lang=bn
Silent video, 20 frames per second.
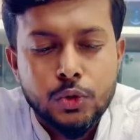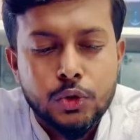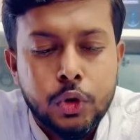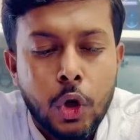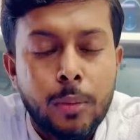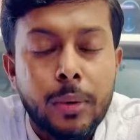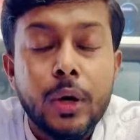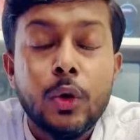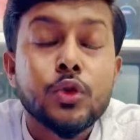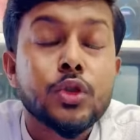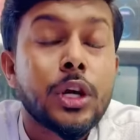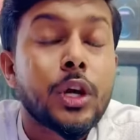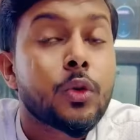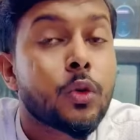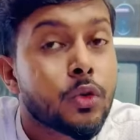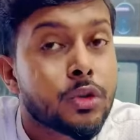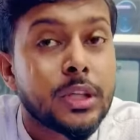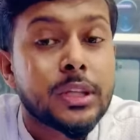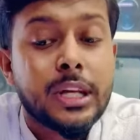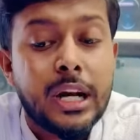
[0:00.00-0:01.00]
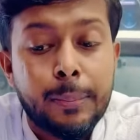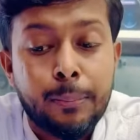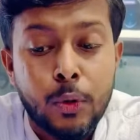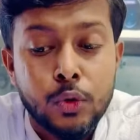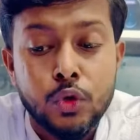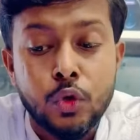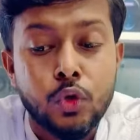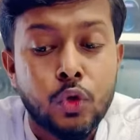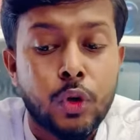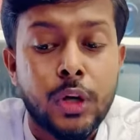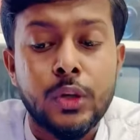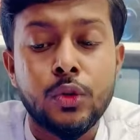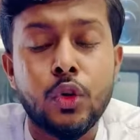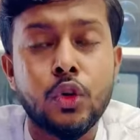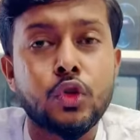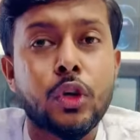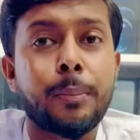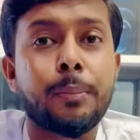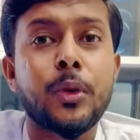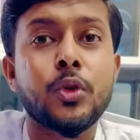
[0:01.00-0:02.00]
সমালোচনা করতে তারা পছন্দ করে এই
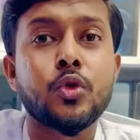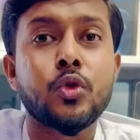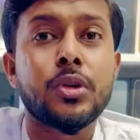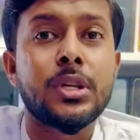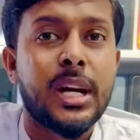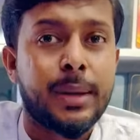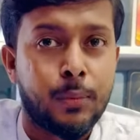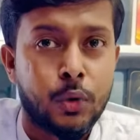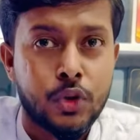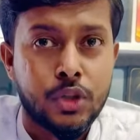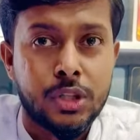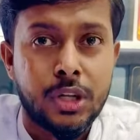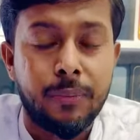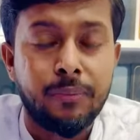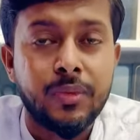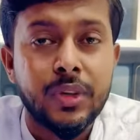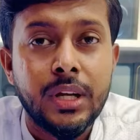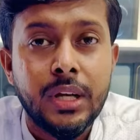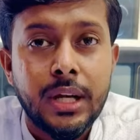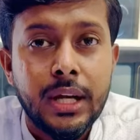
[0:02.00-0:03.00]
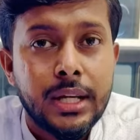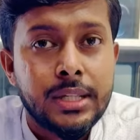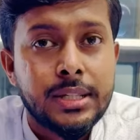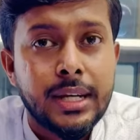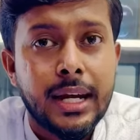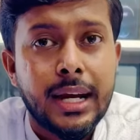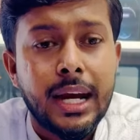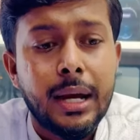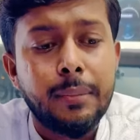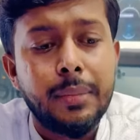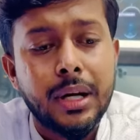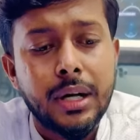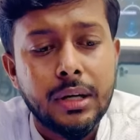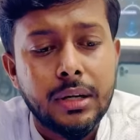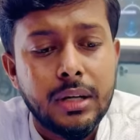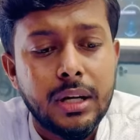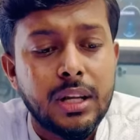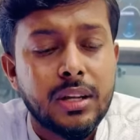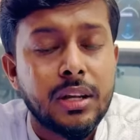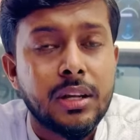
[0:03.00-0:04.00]
জন্য সবকিছু নিয়ে বসছি যারা আবার
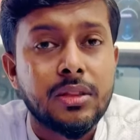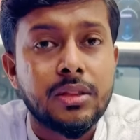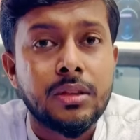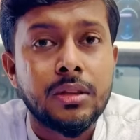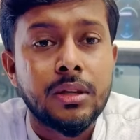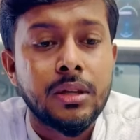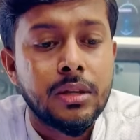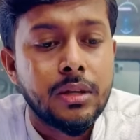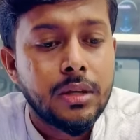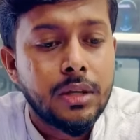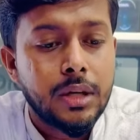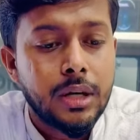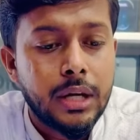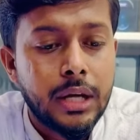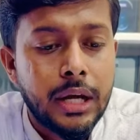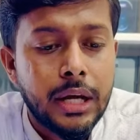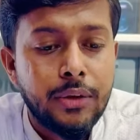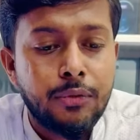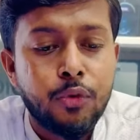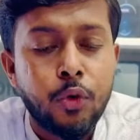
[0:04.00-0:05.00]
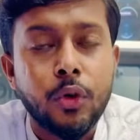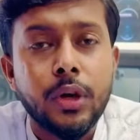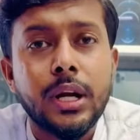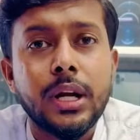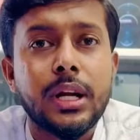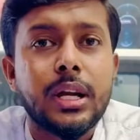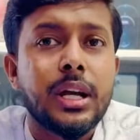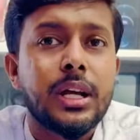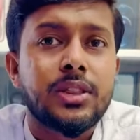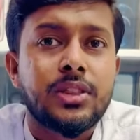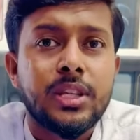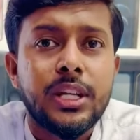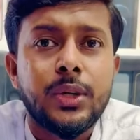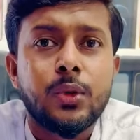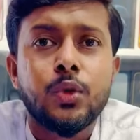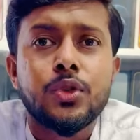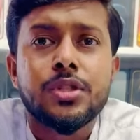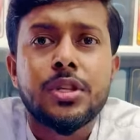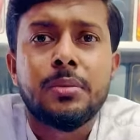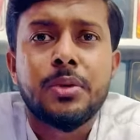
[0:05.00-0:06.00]
এই ফোনের থ্রি
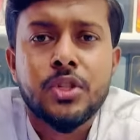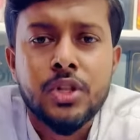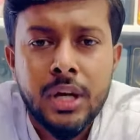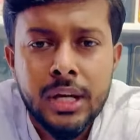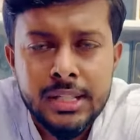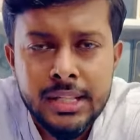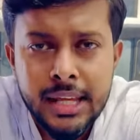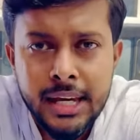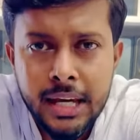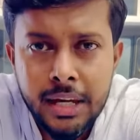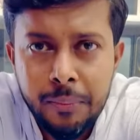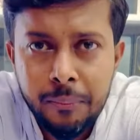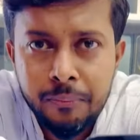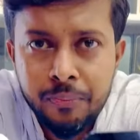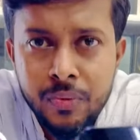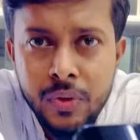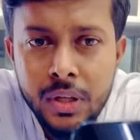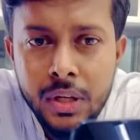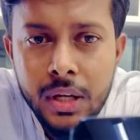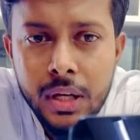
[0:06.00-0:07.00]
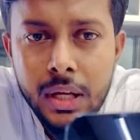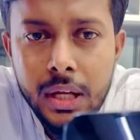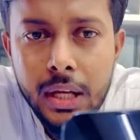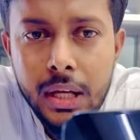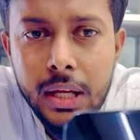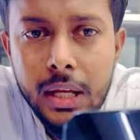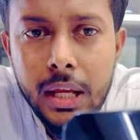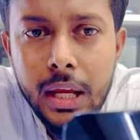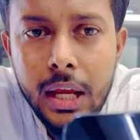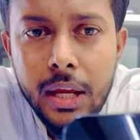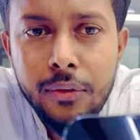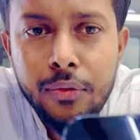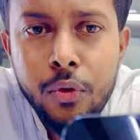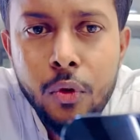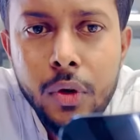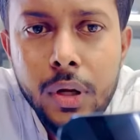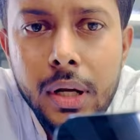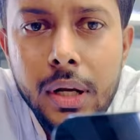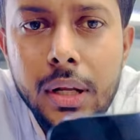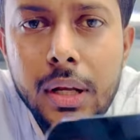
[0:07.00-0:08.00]
টুলসের বিষয় যে দেখেন এই
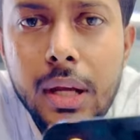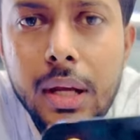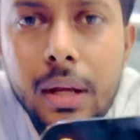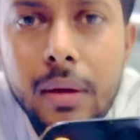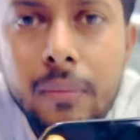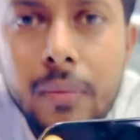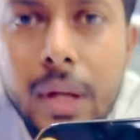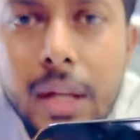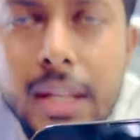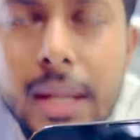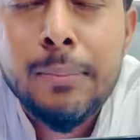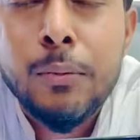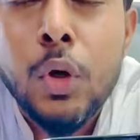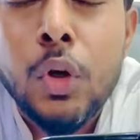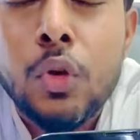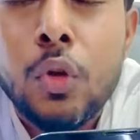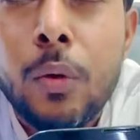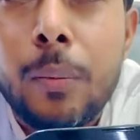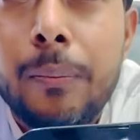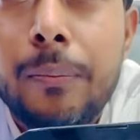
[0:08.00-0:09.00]
ফোনের ই e টাইম কত